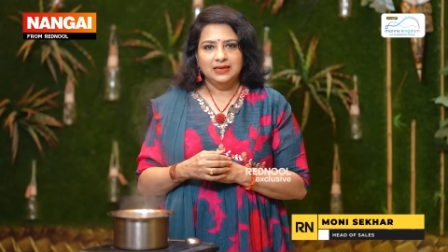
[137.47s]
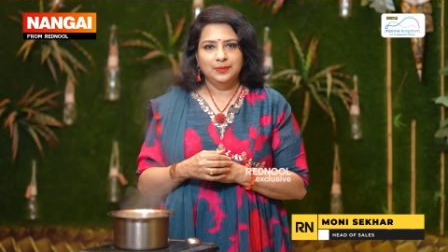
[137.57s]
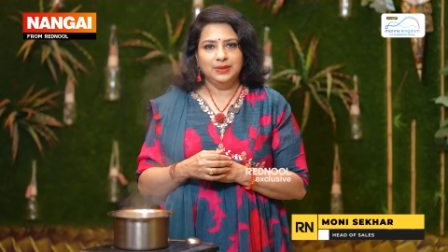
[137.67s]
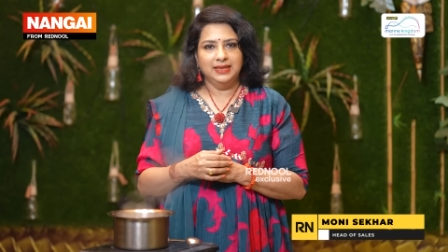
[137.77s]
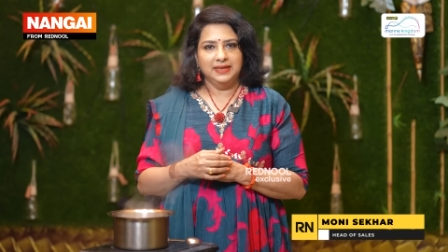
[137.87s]

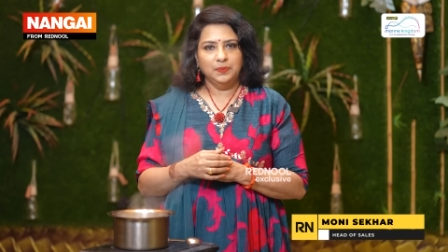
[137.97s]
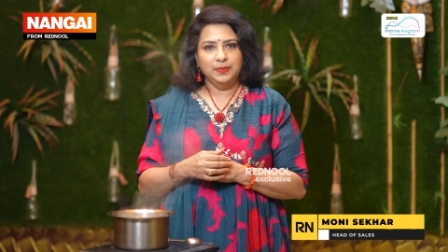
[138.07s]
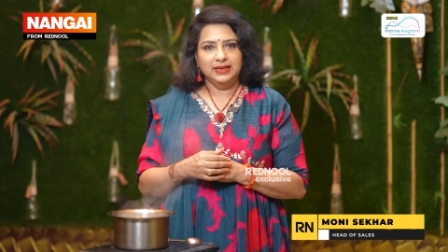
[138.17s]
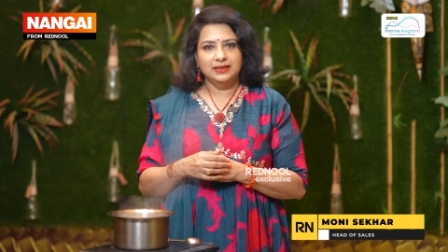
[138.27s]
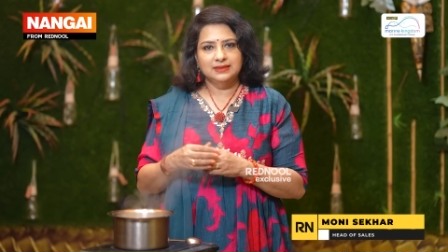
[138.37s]
நம்ம நிறைய
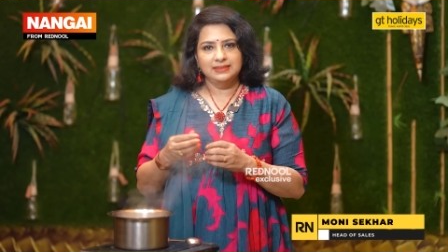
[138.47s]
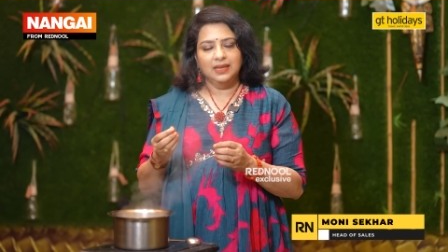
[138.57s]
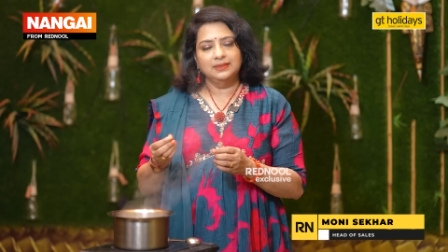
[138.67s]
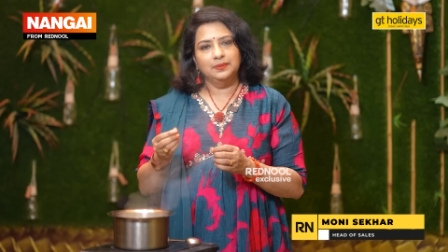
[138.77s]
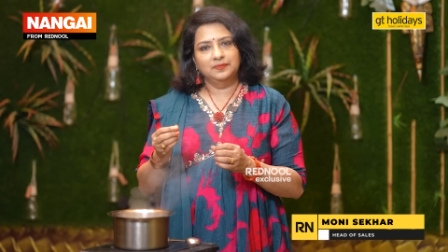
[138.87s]
பேர்
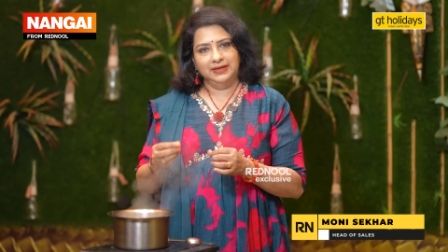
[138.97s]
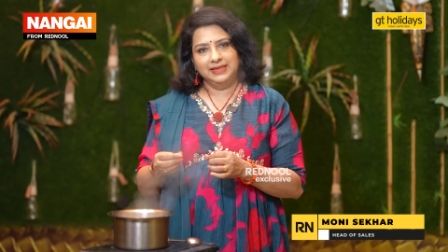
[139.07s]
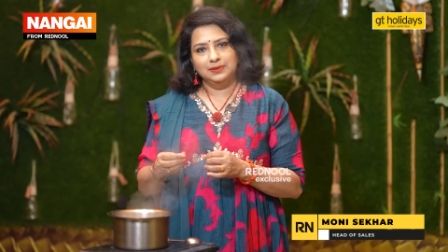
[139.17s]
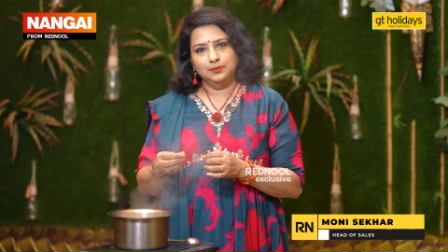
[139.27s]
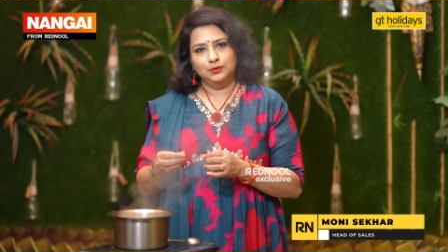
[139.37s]
சாதம்
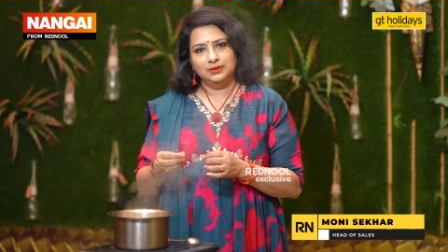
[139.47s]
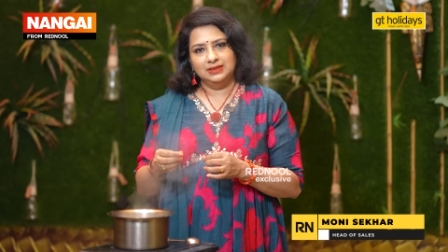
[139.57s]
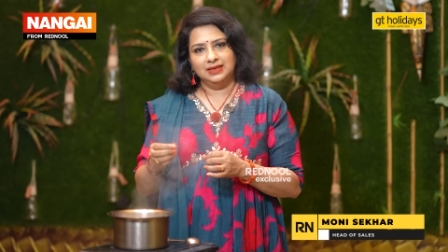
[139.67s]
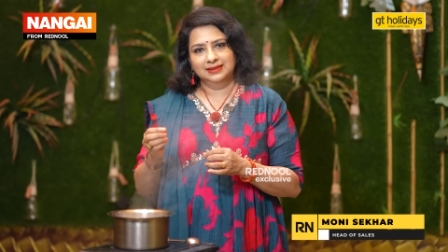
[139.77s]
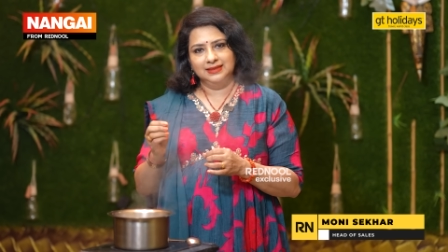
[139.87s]
வடிக்கும்
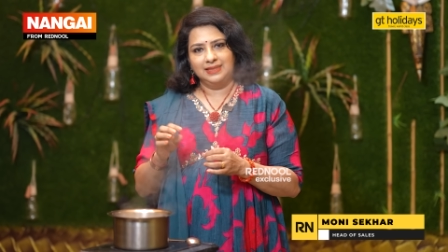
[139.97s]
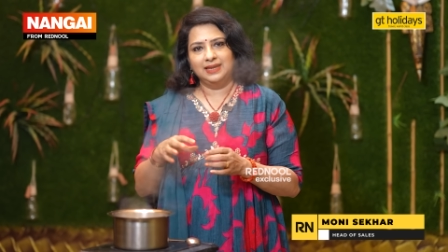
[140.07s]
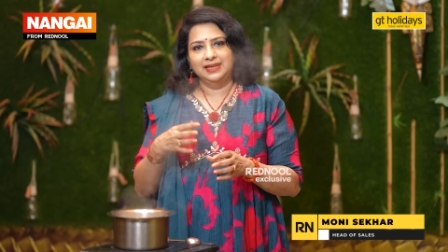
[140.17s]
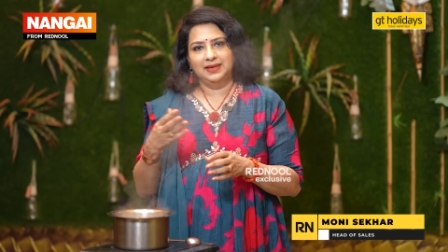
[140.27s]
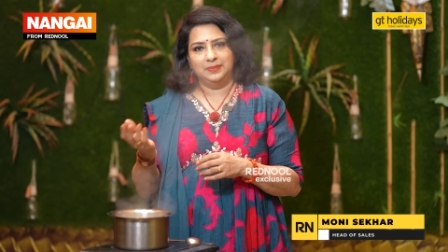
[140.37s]
பொழுது அந்த
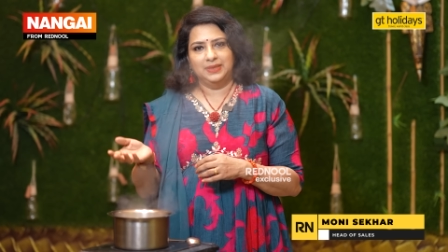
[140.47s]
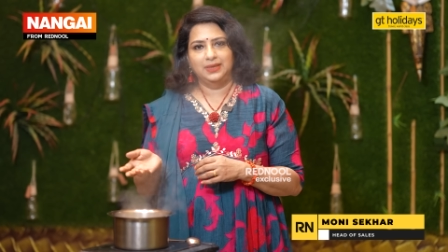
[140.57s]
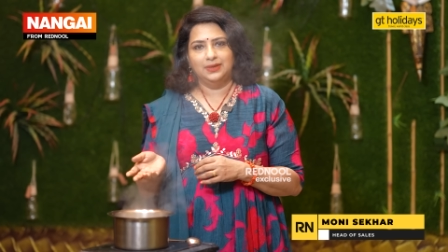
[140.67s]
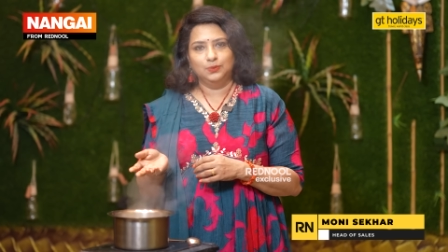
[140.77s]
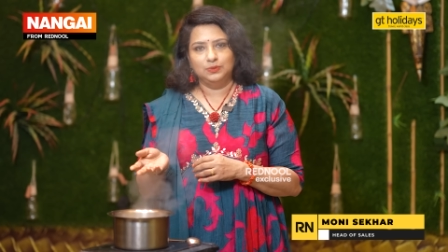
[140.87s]
தண்ணி
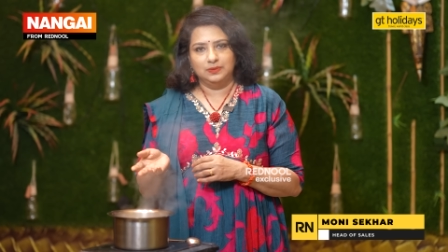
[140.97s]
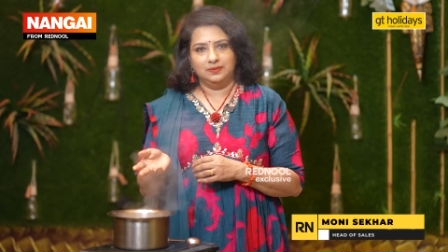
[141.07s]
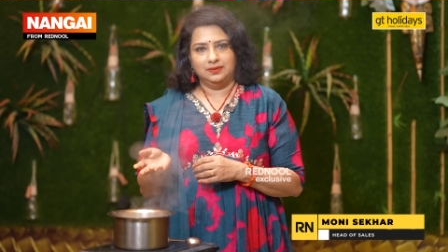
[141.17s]
அப்படியே யூஸ்